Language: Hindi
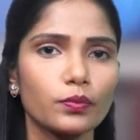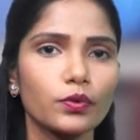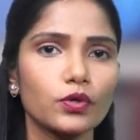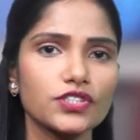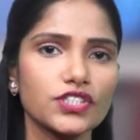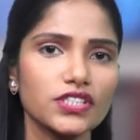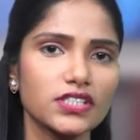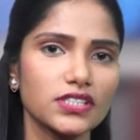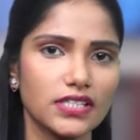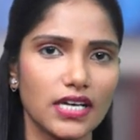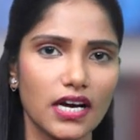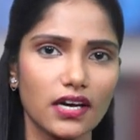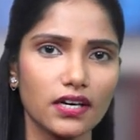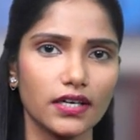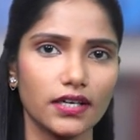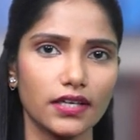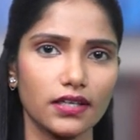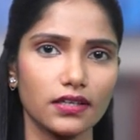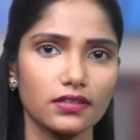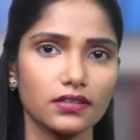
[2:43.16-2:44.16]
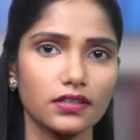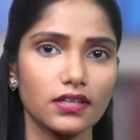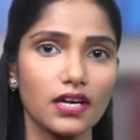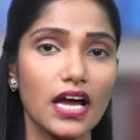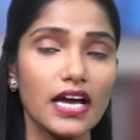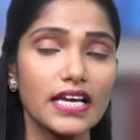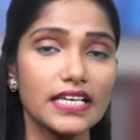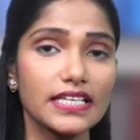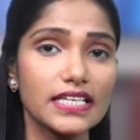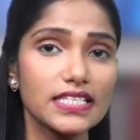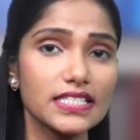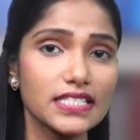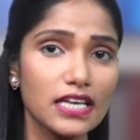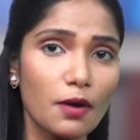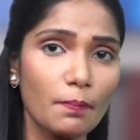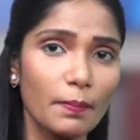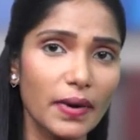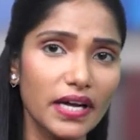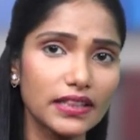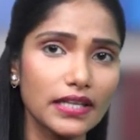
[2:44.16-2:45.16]
भोजन ना करें इसका
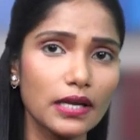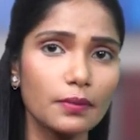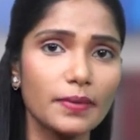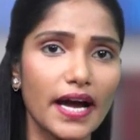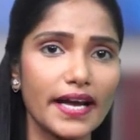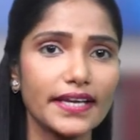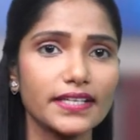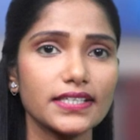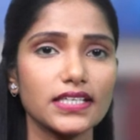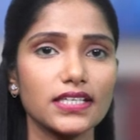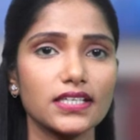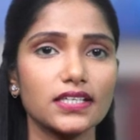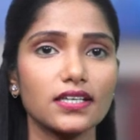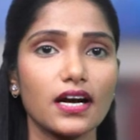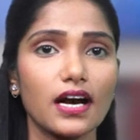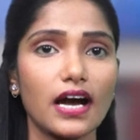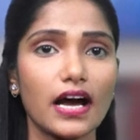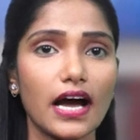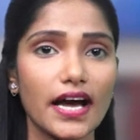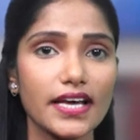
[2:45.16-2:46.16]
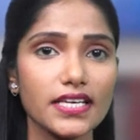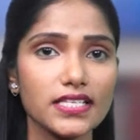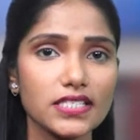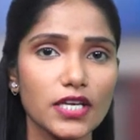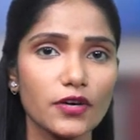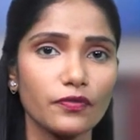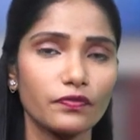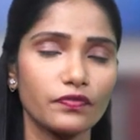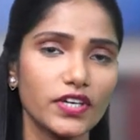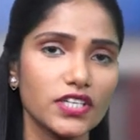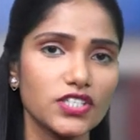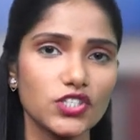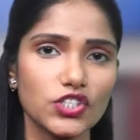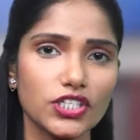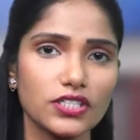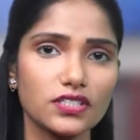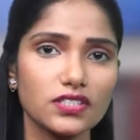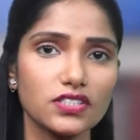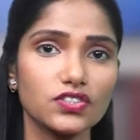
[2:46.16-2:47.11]
मतलब है कि ऐसे व्यंजन